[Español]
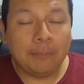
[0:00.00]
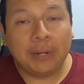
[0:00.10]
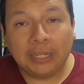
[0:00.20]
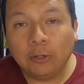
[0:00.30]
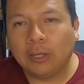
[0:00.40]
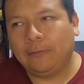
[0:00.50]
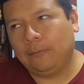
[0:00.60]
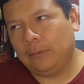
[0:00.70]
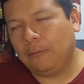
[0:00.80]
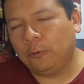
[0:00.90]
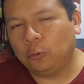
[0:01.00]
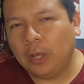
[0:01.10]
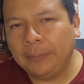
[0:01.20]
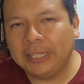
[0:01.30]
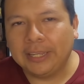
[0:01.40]
tempranero que
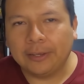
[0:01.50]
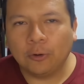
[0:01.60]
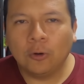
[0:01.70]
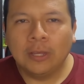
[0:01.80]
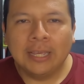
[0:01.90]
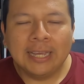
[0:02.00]
afortunadamente llegó